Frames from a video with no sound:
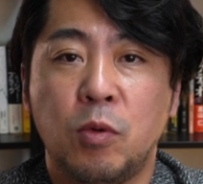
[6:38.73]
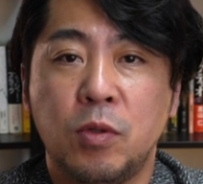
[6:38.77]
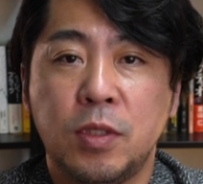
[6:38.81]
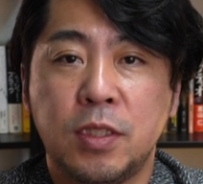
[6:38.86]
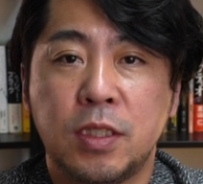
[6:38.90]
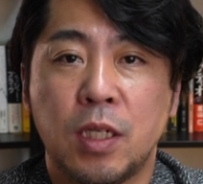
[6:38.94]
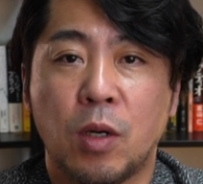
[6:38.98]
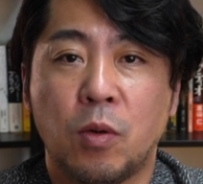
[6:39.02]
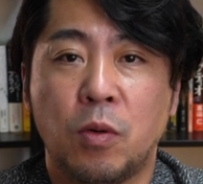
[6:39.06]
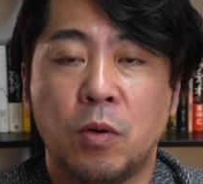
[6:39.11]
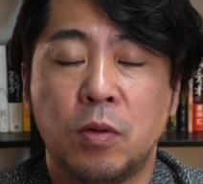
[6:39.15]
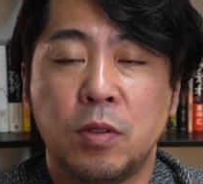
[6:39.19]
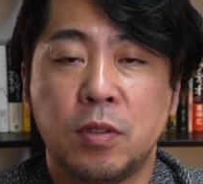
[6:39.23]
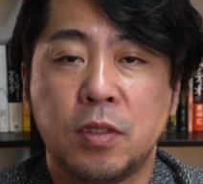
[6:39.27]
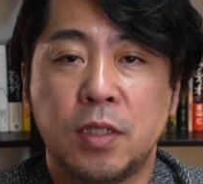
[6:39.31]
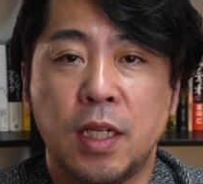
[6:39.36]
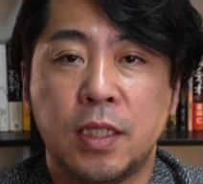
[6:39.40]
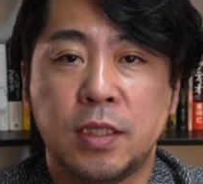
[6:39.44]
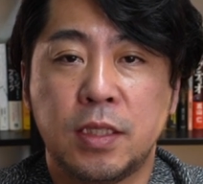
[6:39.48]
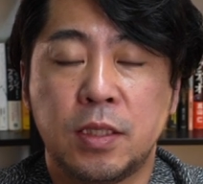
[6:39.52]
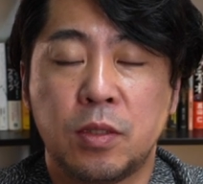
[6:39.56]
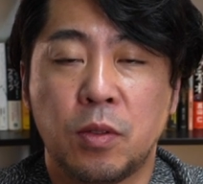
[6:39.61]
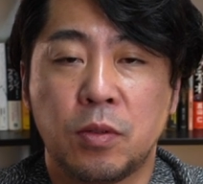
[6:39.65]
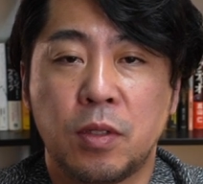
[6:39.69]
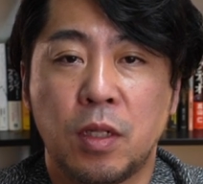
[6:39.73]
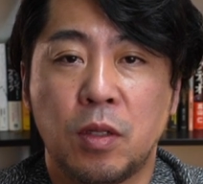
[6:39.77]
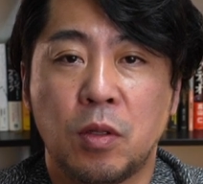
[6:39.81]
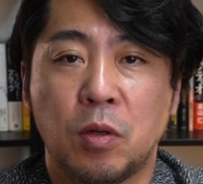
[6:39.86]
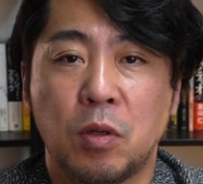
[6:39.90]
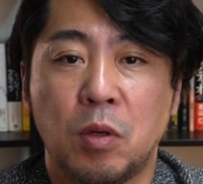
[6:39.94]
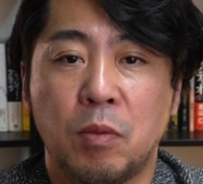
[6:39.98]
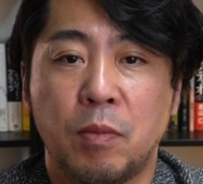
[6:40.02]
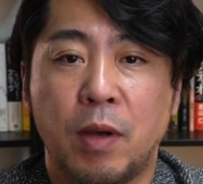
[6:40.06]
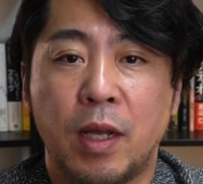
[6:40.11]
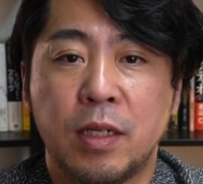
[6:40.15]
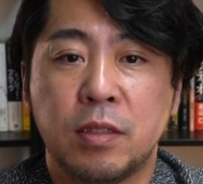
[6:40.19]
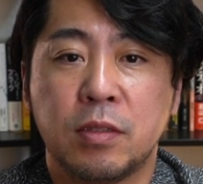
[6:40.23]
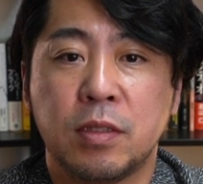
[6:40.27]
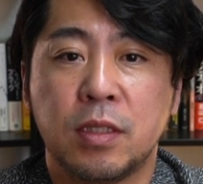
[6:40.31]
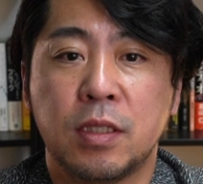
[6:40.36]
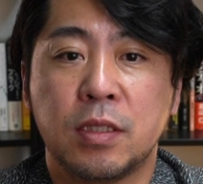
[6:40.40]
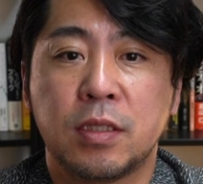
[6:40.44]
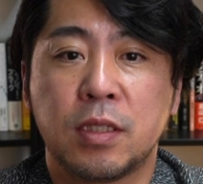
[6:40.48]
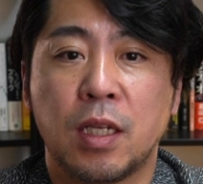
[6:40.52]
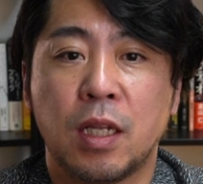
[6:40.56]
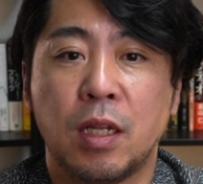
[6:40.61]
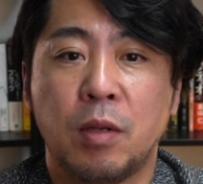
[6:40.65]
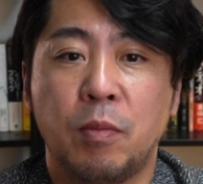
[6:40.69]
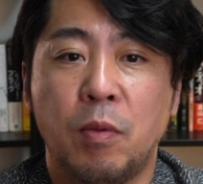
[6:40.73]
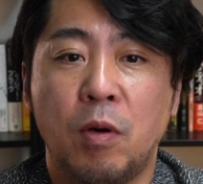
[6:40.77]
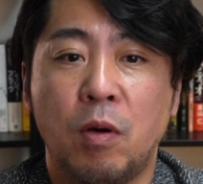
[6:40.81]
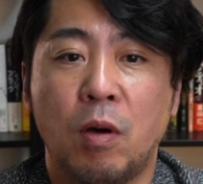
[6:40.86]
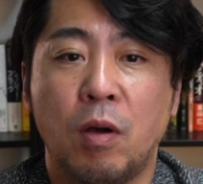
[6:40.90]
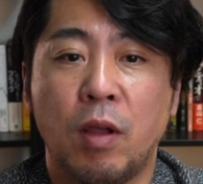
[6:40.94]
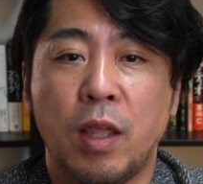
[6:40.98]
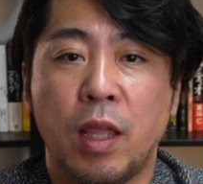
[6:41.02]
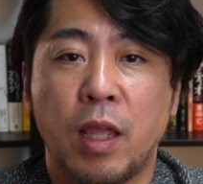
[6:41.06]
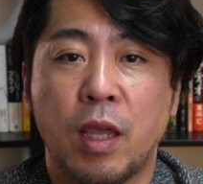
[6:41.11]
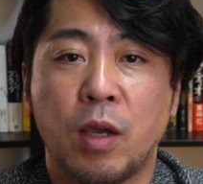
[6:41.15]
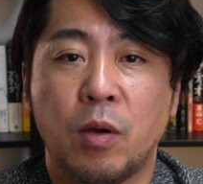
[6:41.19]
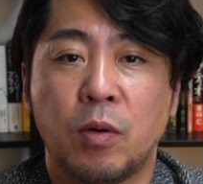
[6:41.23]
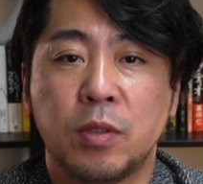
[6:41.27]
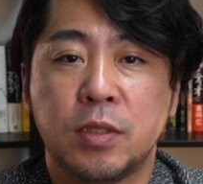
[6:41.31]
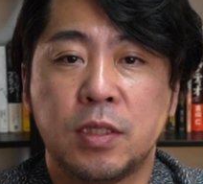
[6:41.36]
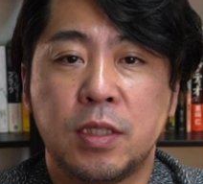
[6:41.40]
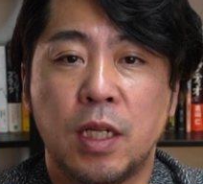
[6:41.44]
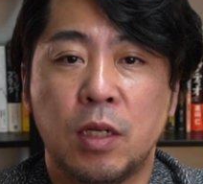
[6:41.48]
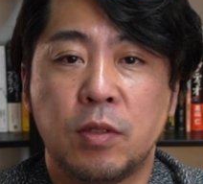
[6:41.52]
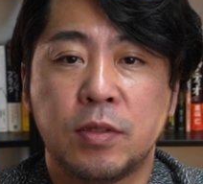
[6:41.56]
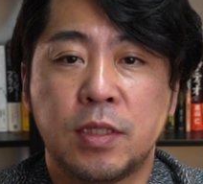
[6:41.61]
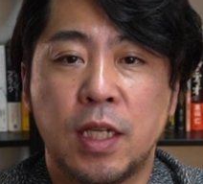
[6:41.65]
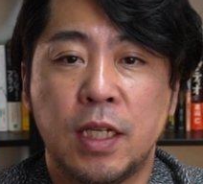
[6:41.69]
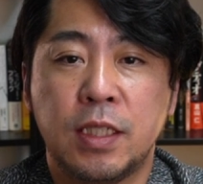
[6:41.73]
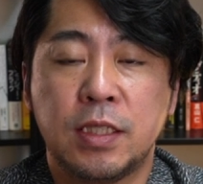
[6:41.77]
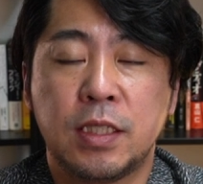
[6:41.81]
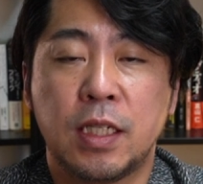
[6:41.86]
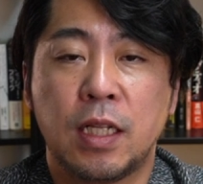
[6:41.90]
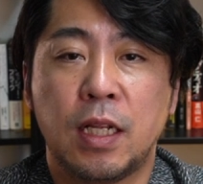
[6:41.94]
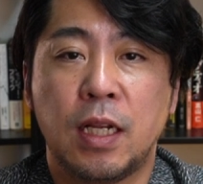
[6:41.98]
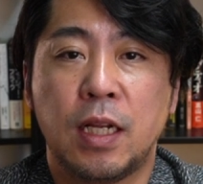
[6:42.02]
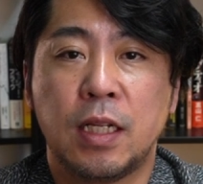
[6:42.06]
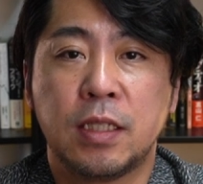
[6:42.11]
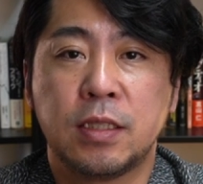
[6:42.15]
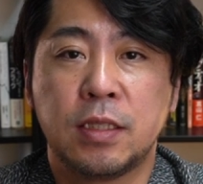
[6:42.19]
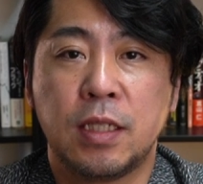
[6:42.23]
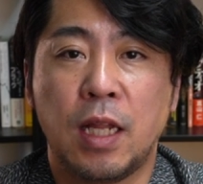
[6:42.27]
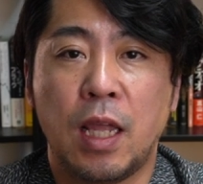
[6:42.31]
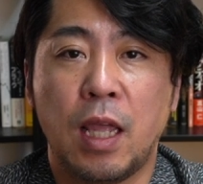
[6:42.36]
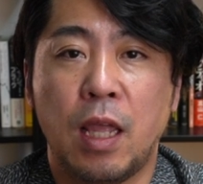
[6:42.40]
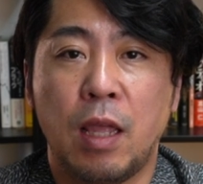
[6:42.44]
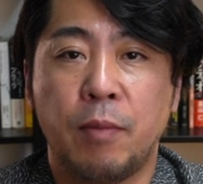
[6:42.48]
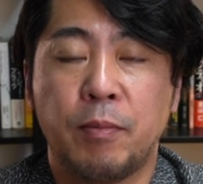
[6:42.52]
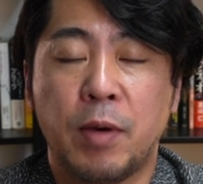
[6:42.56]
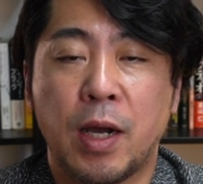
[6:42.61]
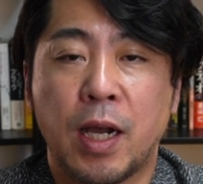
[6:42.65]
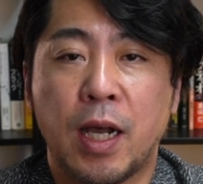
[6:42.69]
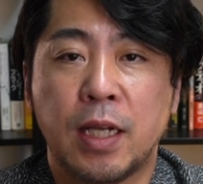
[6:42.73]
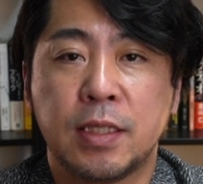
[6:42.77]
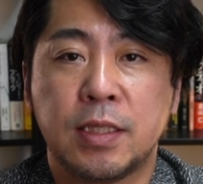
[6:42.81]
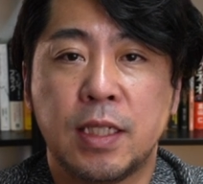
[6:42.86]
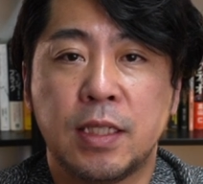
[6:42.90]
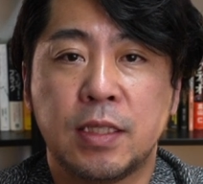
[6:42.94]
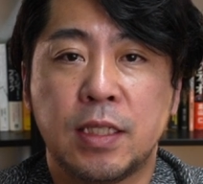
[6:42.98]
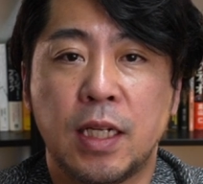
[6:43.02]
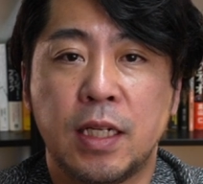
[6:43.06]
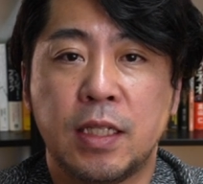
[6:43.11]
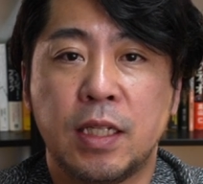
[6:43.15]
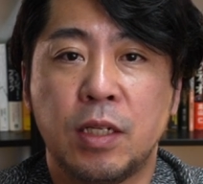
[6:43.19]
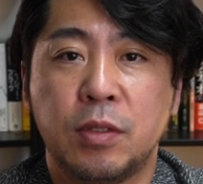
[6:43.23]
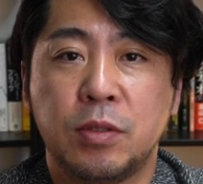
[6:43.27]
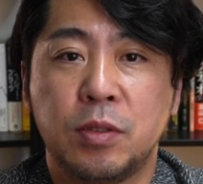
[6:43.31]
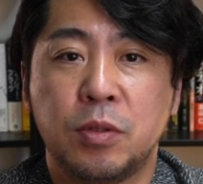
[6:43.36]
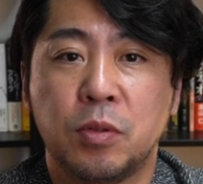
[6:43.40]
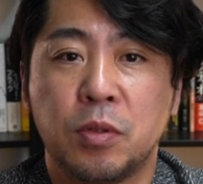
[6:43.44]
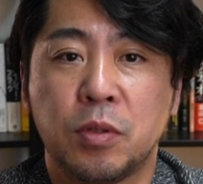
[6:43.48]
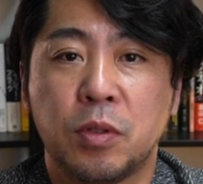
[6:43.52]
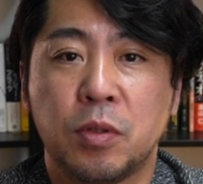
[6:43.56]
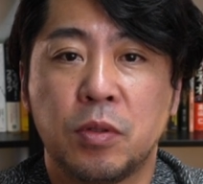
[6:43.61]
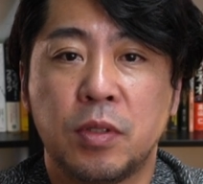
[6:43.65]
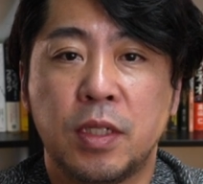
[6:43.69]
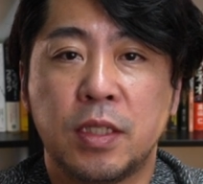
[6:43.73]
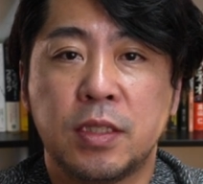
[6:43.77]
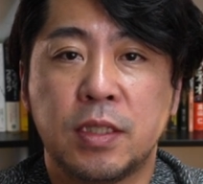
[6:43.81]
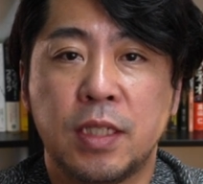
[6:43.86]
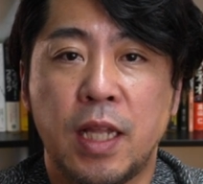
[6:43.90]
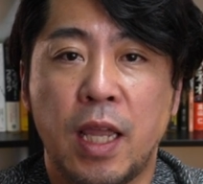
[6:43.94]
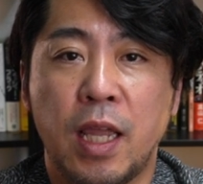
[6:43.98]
もう一社、コールクレジットってところもあるんですけども、えー、こちらの3社でですね、まあ、加戦されている状況です